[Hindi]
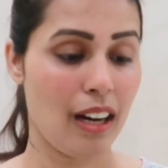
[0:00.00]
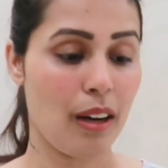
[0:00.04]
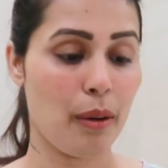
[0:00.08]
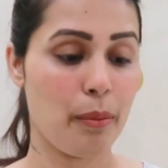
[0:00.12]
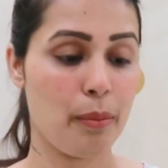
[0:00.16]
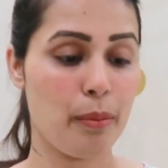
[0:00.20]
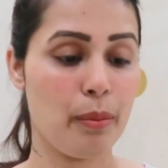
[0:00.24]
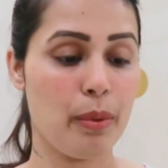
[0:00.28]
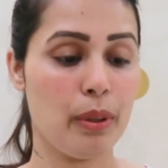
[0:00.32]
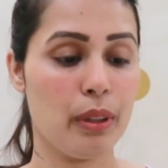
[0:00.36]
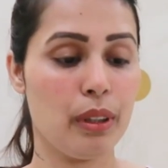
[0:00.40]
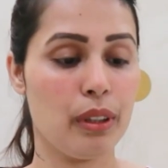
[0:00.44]

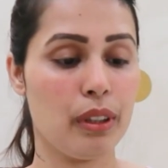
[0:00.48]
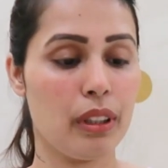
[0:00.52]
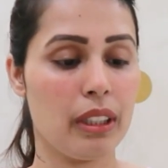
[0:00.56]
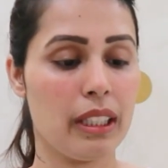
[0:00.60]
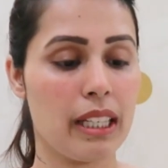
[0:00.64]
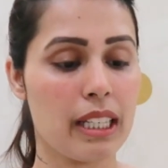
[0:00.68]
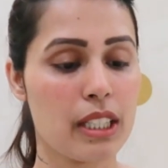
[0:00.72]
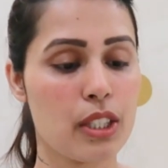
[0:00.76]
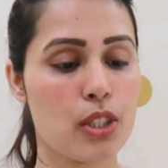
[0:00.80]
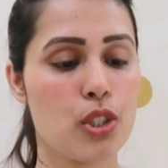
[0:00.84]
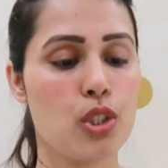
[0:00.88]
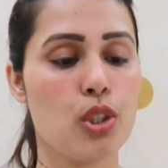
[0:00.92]
अब
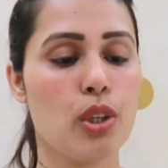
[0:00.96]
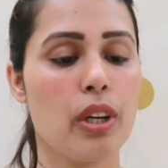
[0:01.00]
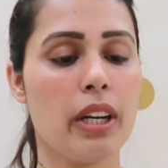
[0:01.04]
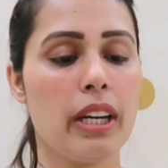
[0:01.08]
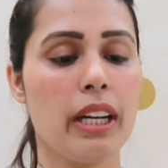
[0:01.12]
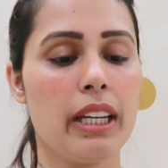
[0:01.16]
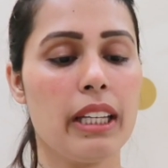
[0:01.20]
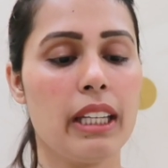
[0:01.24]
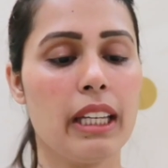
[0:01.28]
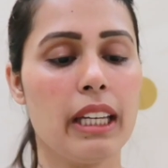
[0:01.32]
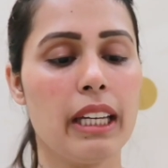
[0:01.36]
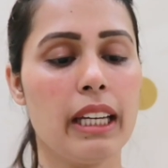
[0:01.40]
नेक्स्ट uh, जो
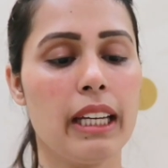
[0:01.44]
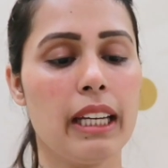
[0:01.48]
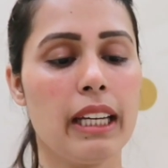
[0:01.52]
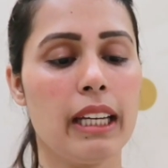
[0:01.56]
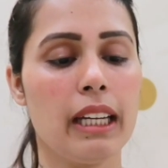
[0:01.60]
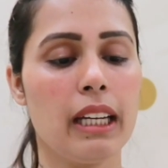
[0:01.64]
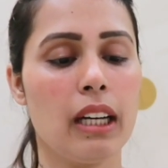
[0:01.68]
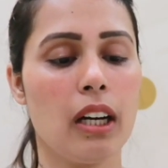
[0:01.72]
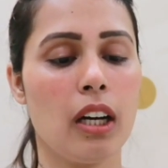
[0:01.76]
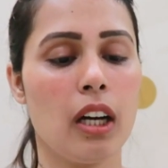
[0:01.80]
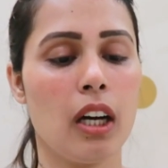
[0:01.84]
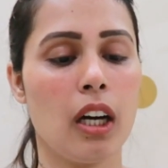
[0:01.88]
है ये
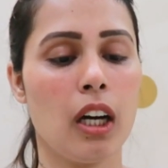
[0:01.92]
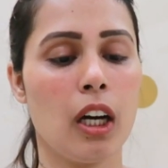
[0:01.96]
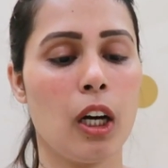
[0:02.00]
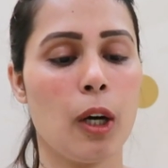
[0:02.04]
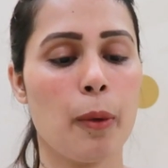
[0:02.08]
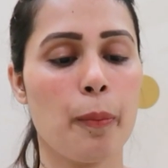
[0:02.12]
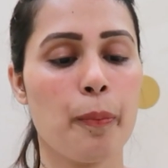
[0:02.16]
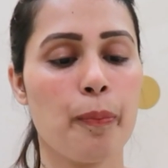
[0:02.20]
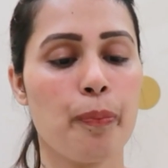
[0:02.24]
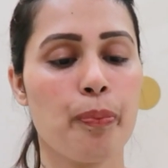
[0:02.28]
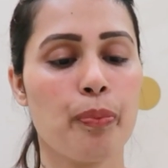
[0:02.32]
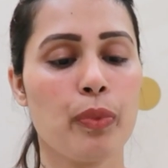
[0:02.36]
है
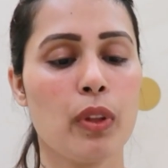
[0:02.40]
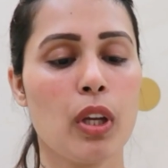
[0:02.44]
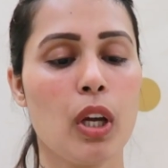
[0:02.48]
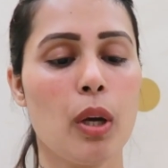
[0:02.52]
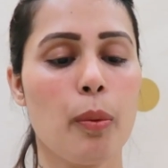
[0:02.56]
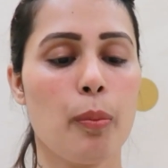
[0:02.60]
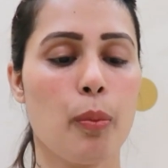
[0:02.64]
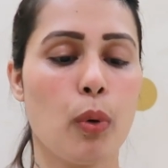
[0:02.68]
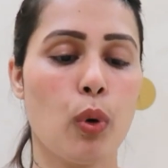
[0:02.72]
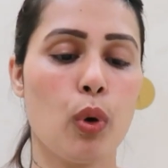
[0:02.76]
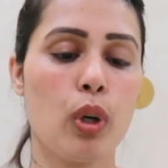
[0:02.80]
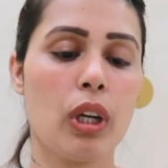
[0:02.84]
uh,
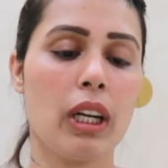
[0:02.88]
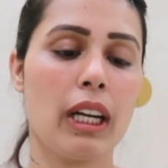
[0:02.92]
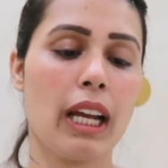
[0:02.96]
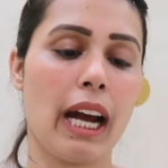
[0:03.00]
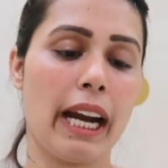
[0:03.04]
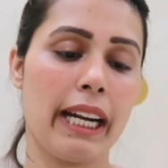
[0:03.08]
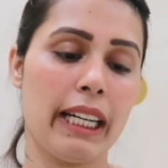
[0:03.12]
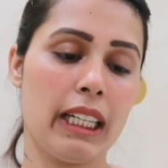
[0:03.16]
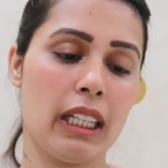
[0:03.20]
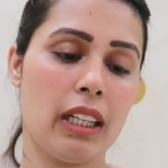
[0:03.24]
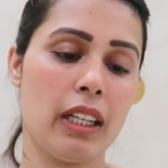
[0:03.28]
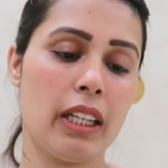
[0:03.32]
पोर
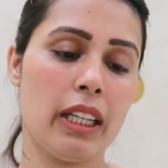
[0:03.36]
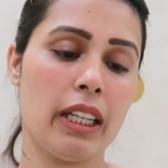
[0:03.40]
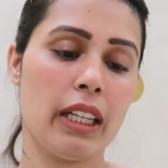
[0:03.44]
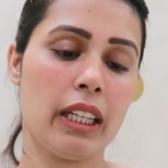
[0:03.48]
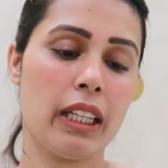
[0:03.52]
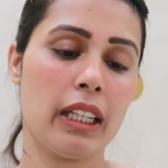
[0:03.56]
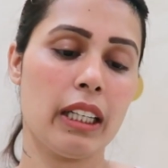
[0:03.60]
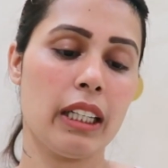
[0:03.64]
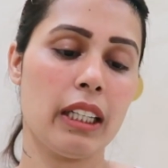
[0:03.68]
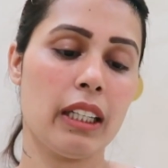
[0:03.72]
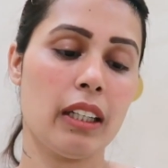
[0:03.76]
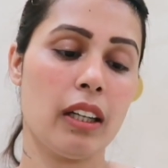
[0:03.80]

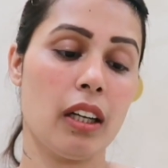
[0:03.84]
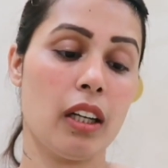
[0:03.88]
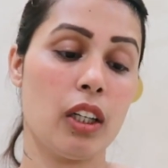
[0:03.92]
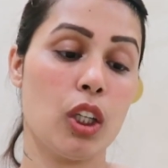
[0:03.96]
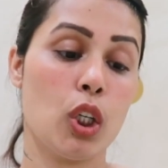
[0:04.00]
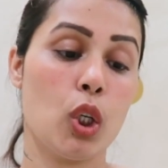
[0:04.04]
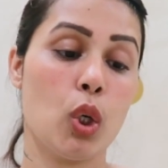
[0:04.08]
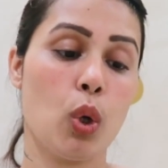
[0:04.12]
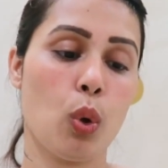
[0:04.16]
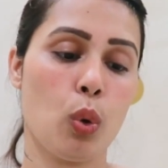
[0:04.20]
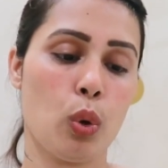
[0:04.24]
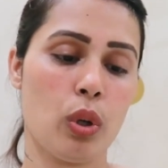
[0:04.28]
टाइटनिंग
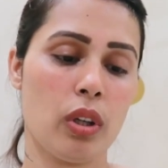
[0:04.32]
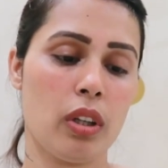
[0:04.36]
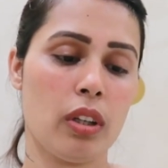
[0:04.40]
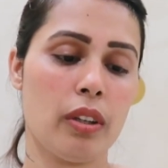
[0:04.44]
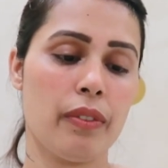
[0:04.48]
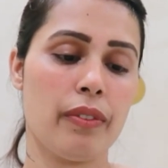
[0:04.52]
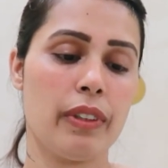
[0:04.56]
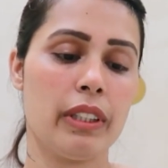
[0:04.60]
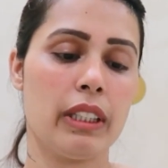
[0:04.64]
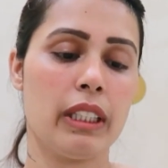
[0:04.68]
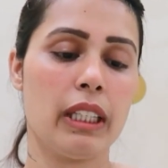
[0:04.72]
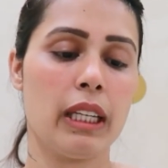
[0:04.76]
टोनर
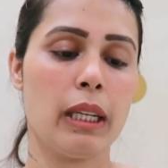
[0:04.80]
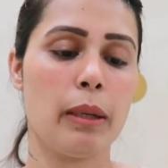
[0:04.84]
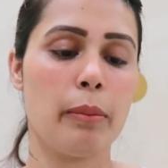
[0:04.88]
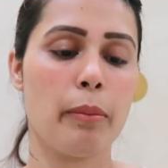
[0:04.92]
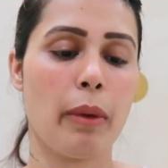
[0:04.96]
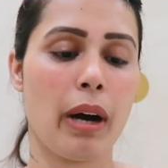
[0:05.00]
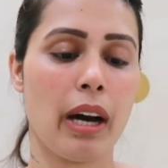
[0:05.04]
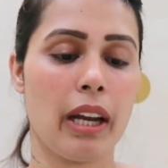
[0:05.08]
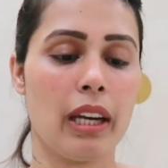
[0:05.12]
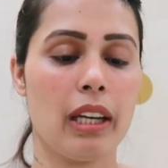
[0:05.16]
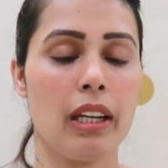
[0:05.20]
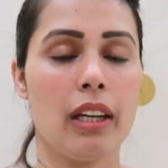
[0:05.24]
विथ
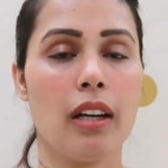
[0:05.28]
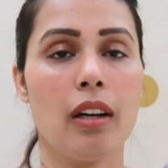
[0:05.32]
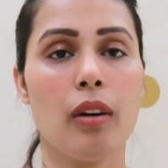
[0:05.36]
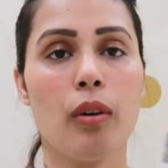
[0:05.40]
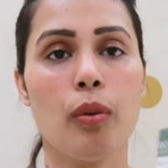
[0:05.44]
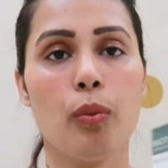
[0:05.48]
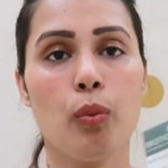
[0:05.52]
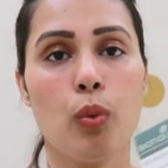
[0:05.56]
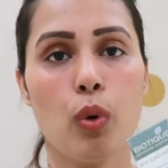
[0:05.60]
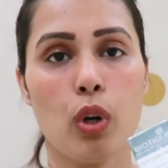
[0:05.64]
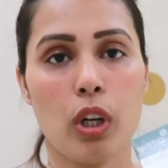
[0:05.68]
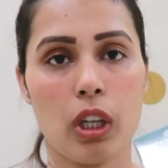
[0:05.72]
Himalaya
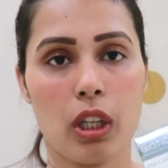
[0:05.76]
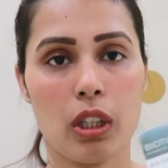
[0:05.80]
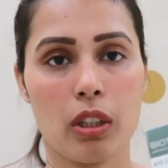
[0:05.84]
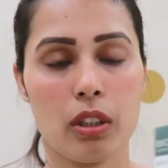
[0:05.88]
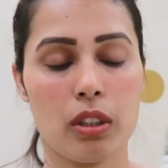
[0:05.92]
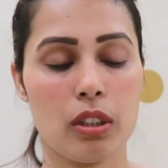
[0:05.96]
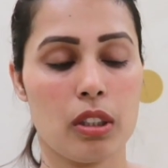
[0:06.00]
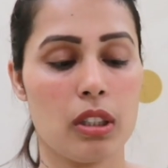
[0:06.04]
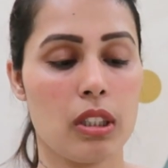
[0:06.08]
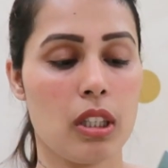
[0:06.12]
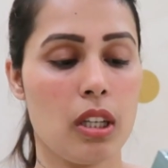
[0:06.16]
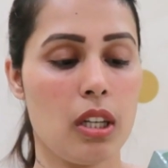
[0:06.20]

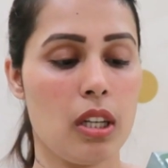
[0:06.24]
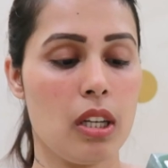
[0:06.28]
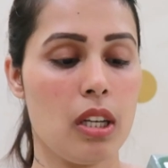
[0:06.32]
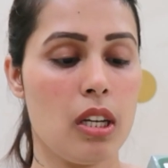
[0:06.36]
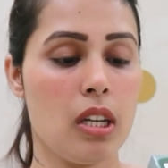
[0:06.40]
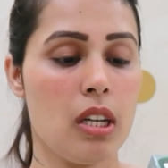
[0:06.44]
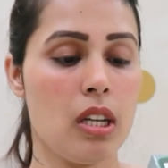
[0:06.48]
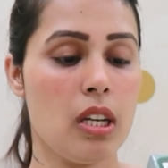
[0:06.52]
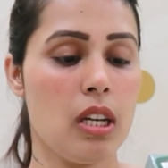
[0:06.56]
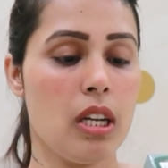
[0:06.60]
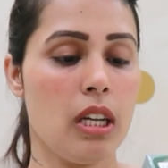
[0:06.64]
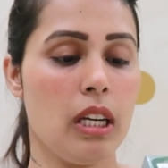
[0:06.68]
वाटर्स
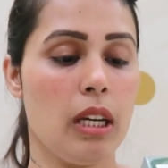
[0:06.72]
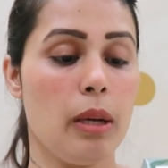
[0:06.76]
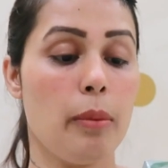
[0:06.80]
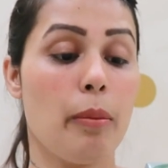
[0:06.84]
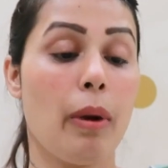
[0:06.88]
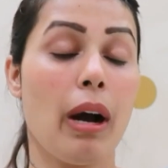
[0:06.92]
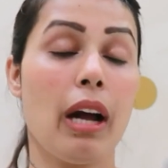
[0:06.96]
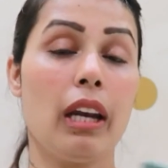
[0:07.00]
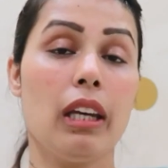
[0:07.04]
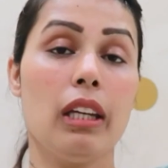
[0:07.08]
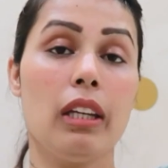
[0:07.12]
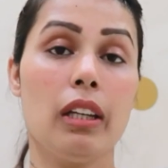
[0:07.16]

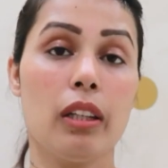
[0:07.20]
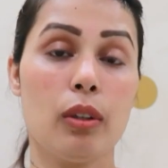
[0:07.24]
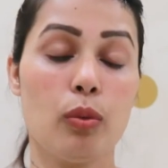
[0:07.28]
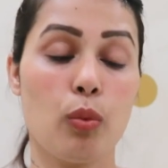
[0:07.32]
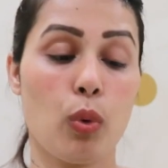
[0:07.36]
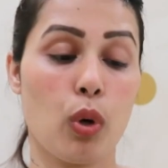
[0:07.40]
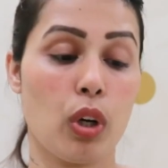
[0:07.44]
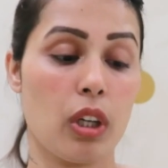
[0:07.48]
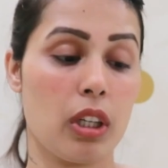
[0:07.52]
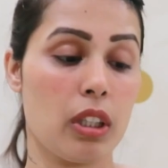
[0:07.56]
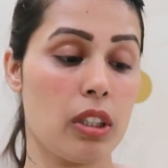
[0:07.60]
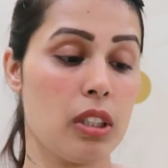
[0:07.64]
हिमालयन
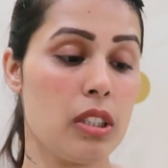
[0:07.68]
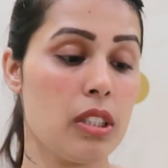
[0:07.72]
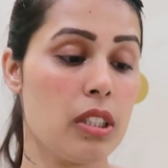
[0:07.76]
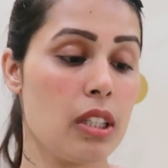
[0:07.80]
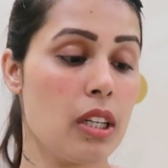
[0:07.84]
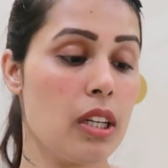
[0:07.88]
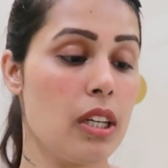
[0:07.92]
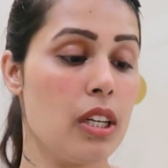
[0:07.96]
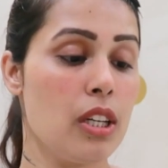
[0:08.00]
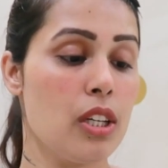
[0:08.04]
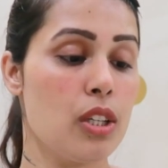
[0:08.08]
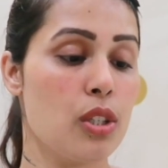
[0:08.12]
वाटर्स
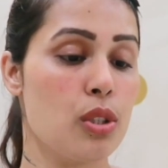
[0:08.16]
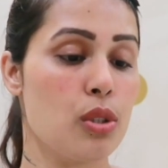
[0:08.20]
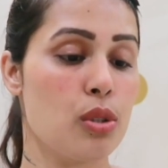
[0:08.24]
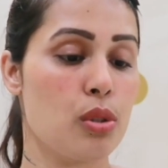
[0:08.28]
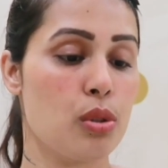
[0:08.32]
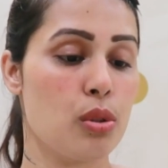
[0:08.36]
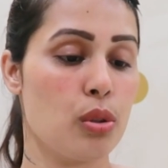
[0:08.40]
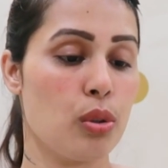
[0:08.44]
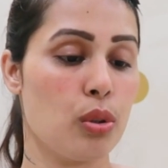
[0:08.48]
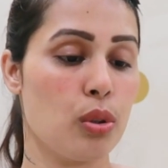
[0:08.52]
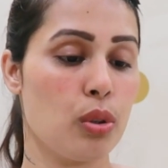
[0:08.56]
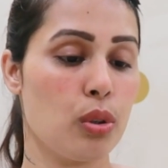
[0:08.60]

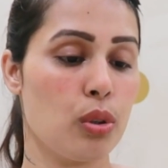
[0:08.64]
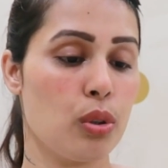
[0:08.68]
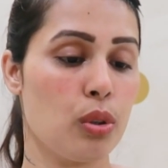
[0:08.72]
सो